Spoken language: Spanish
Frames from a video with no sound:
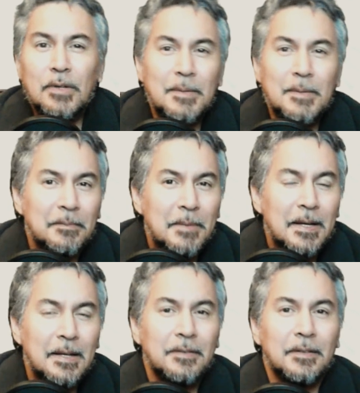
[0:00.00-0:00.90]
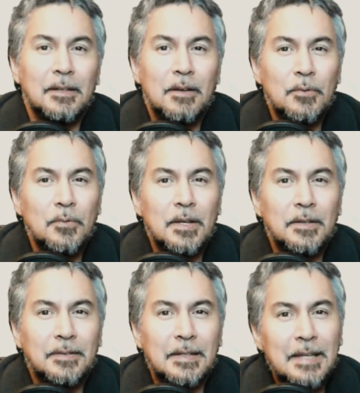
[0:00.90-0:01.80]
última semana se han dado
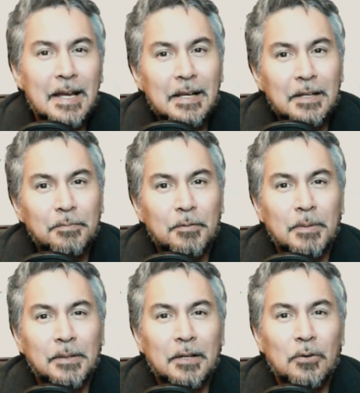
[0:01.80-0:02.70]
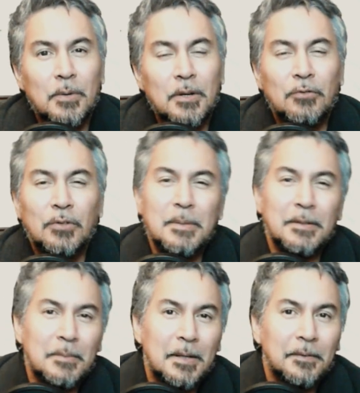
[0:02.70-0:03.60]
algunas señales por parte del gobierno, las
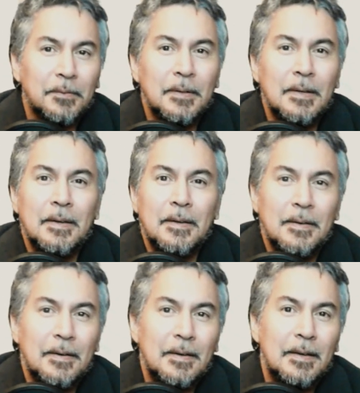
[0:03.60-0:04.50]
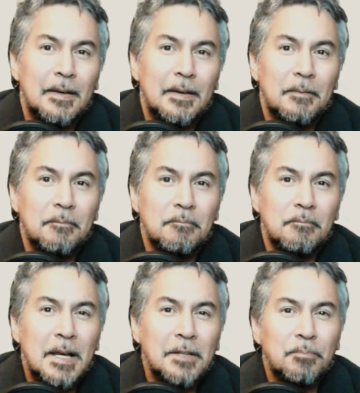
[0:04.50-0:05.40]
últimas semanas, eh,
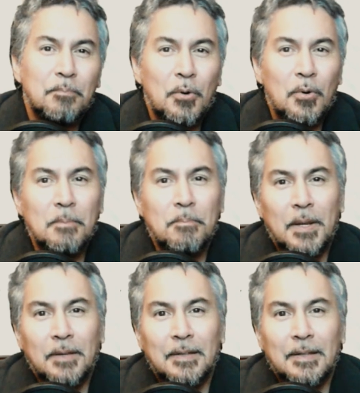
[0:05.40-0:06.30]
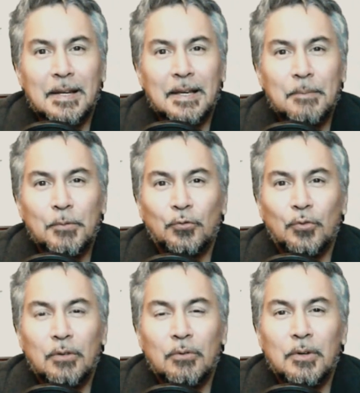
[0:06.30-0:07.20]
más pro empresa de la que hemos
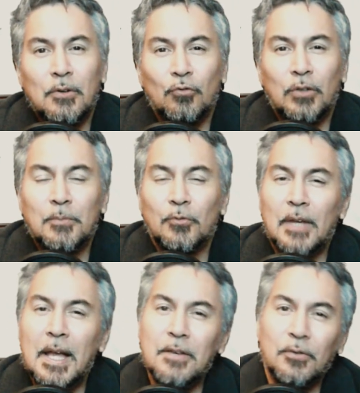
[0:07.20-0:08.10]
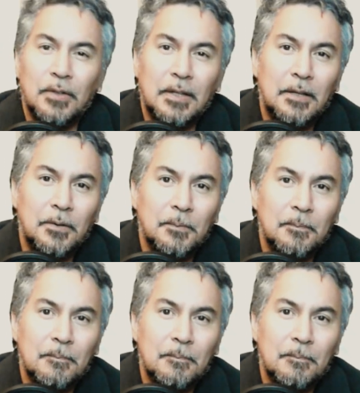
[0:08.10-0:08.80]
oído en los últimos años, diría yo.